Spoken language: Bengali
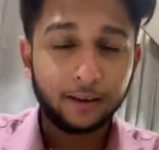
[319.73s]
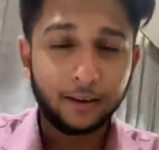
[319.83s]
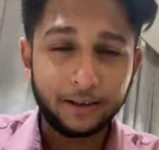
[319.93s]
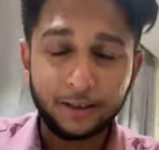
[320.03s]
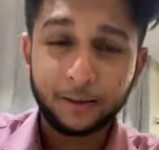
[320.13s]

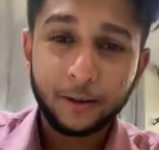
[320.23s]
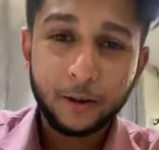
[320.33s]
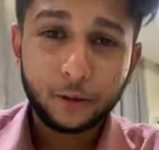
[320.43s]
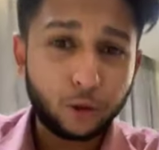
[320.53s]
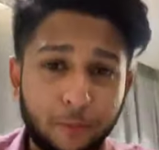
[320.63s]
ঠিক আছে
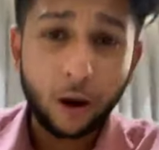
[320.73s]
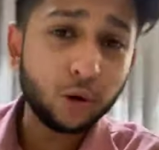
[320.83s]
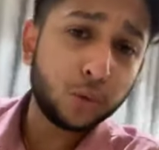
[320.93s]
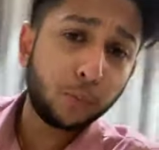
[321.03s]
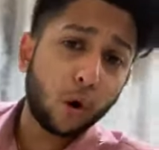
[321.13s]
সো
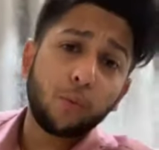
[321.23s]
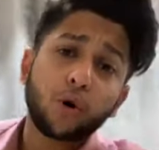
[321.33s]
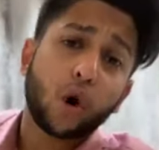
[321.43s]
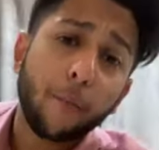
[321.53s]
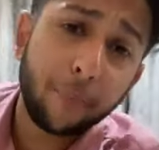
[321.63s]
মানুষ অমুক
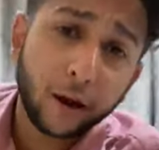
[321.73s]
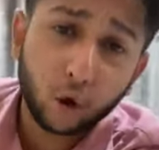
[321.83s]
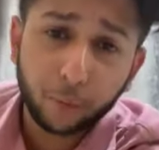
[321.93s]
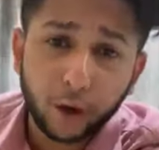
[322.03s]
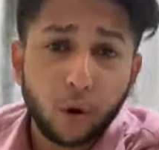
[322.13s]
কম্পেয়ার
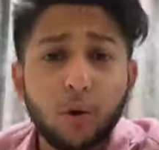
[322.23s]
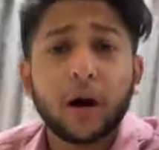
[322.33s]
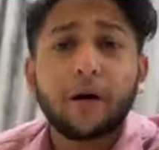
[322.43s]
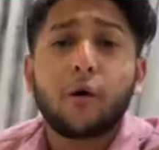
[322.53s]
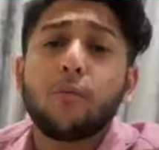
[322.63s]
করবে অমুক
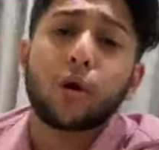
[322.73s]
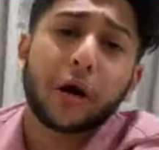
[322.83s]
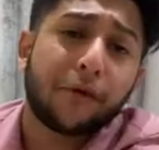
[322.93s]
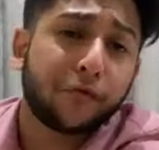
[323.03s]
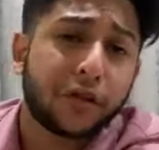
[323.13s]
অমুক
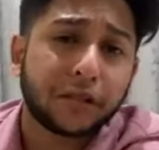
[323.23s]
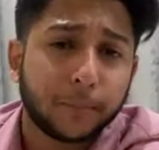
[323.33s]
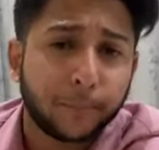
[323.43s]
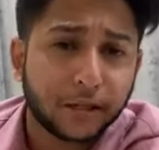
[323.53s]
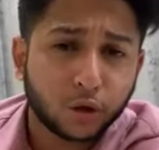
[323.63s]
আফ্রিদির
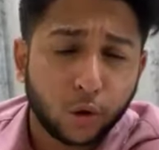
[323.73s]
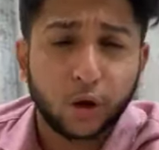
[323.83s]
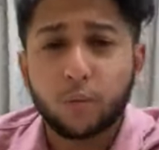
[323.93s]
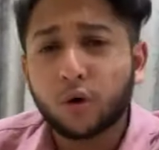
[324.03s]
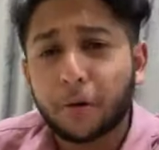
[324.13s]
চেয়ে বেস্ট করে
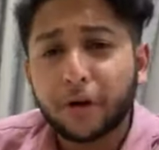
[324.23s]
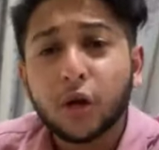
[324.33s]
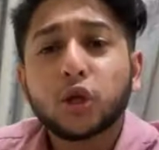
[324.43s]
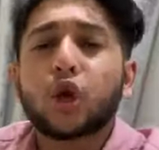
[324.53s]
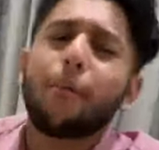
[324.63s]
অমুক
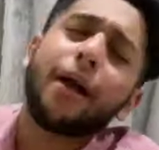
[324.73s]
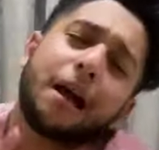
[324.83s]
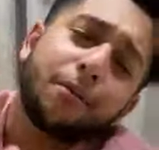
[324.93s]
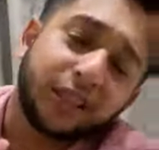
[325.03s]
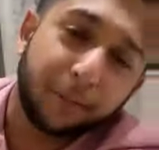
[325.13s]
সবাই
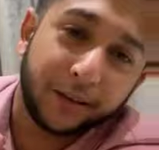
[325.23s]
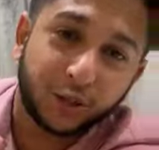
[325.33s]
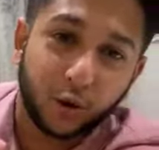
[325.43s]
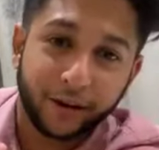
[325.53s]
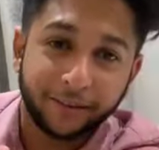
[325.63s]
আমার চেয়ে বেস্ট
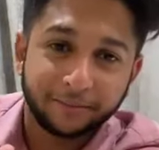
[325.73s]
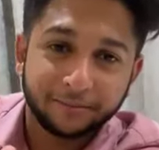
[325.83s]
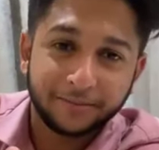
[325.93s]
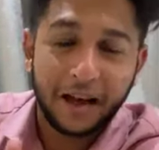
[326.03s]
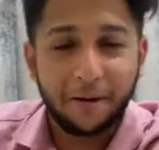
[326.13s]
করে
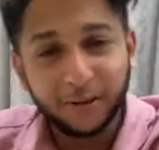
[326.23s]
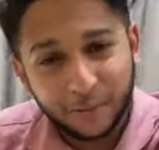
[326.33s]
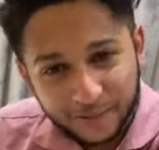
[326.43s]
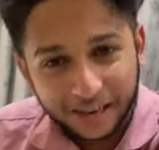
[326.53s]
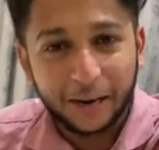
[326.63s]
আমি
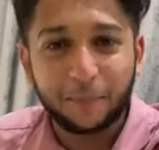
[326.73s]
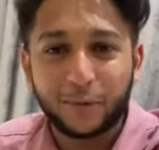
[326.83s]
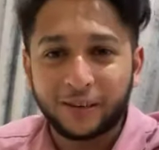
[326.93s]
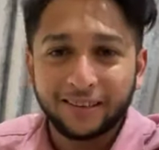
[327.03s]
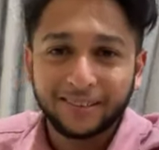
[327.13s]
সবচেয়ে খারাপ
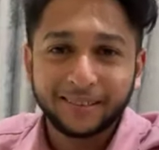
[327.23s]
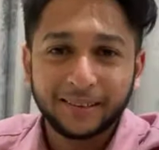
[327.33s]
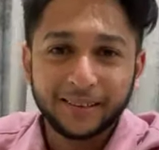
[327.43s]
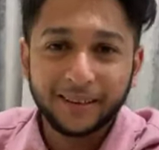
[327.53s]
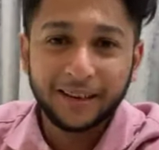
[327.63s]
করি
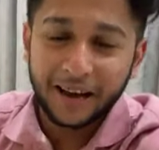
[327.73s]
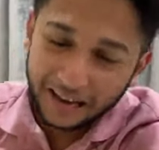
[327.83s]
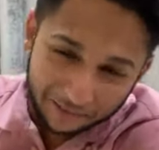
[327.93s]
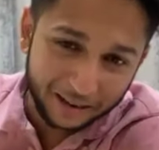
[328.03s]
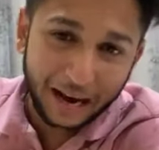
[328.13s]
আর
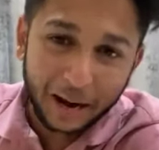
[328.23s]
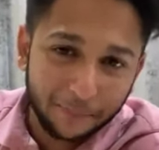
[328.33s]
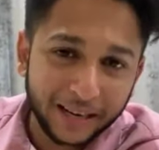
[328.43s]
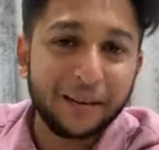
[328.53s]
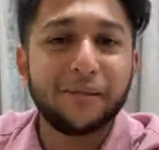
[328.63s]
আমার
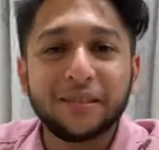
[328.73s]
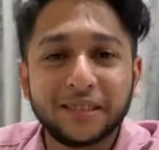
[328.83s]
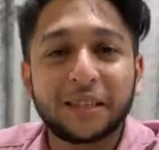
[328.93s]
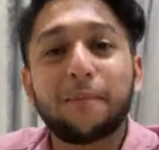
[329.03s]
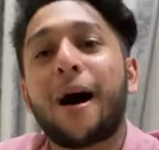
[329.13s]
খারাপটাই
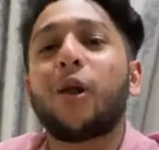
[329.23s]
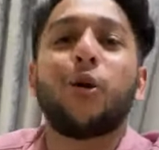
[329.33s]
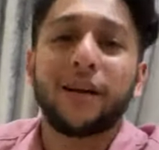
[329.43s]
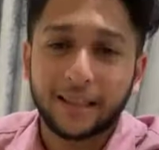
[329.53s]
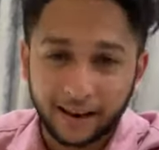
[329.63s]
যাতে ভালো
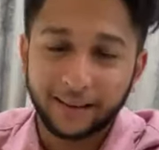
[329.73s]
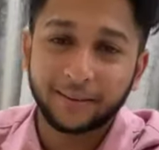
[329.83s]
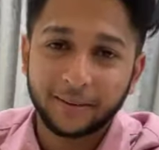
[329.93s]
হয়ে দাঁড়ায়